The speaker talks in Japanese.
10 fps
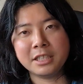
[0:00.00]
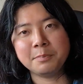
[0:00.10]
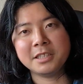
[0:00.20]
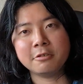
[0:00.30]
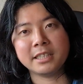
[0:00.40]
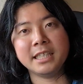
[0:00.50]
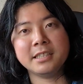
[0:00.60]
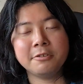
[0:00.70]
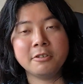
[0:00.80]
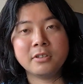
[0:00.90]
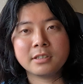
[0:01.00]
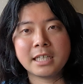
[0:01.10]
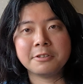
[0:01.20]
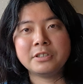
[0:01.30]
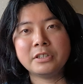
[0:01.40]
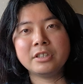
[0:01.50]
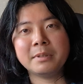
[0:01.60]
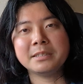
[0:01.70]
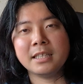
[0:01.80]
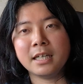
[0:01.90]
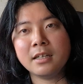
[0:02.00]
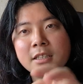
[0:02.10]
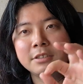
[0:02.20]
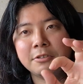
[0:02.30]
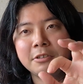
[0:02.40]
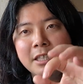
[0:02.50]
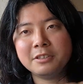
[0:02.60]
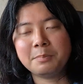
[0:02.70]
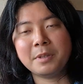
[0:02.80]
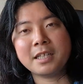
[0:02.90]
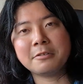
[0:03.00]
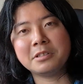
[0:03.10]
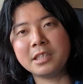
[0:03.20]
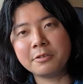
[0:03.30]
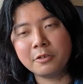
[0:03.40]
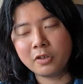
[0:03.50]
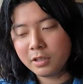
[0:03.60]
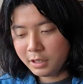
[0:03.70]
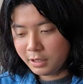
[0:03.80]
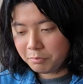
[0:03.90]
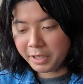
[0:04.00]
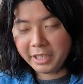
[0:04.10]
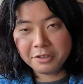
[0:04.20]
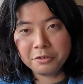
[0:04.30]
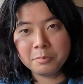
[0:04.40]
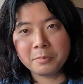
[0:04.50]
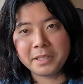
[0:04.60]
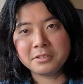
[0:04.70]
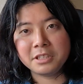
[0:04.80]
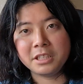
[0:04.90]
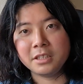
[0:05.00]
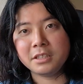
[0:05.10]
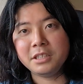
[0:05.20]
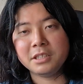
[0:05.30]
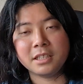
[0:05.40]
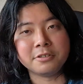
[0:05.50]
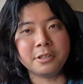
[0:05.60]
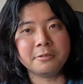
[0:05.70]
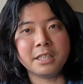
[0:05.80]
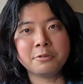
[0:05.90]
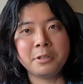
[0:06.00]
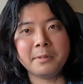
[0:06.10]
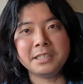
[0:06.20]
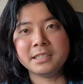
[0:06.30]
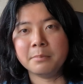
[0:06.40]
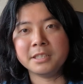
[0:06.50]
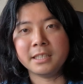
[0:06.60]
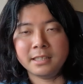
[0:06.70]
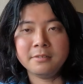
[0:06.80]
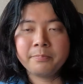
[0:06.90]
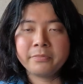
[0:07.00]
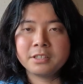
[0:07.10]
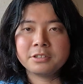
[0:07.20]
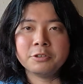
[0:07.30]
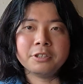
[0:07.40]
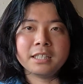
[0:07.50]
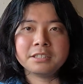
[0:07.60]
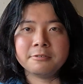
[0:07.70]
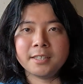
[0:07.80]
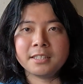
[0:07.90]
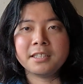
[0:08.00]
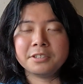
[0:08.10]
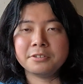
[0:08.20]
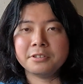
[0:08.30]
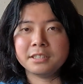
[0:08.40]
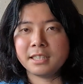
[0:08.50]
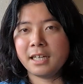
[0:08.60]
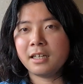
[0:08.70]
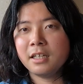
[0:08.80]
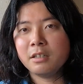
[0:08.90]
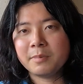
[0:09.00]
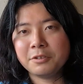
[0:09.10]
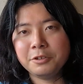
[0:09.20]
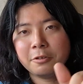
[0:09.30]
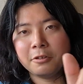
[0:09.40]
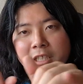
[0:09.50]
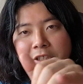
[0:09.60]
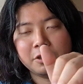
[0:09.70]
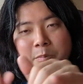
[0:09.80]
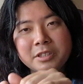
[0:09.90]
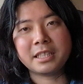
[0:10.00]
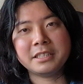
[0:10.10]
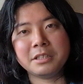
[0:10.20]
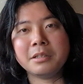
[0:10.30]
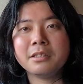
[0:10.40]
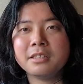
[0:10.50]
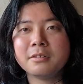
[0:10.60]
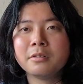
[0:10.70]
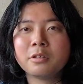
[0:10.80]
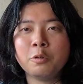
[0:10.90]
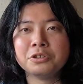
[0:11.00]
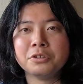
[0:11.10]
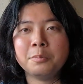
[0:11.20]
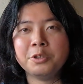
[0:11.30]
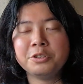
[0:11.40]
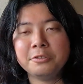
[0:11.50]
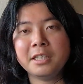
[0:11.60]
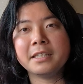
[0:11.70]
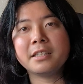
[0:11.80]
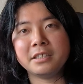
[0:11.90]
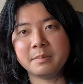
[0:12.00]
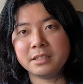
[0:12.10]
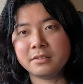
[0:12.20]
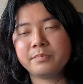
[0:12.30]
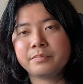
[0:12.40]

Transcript: 30%は大体の確率で言ってますが、それぐらいの失敗確率だと、まあ営業も別にいいじゃん、それぐらい取ればいいじゃん、みたいな、そういう話にはなったりするんですが、まあ、そういうところで非常に難しい交渉のポイントにはなったりします。